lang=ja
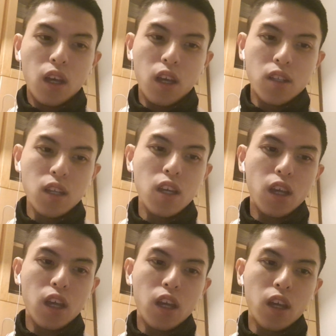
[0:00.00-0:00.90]
えー、ぜ
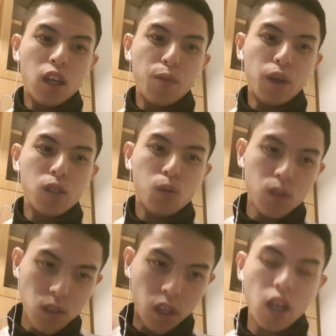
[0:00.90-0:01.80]
ひ、えまあ、少
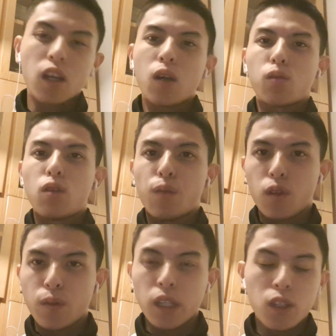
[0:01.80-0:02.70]
しずつ元気を取り
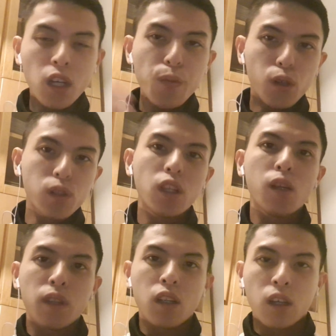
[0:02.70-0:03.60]
戻して、また雪も降って
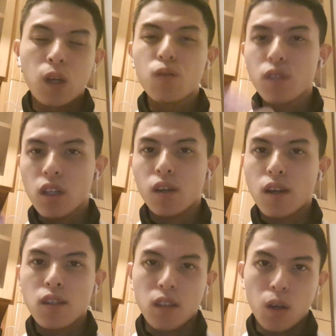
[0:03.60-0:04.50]
るみたいなので気をつけてく
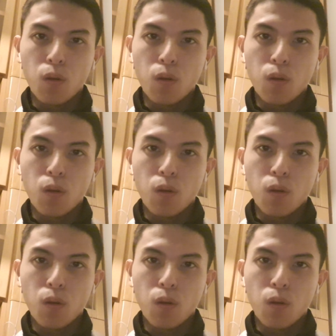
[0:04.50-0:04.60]
ださいね。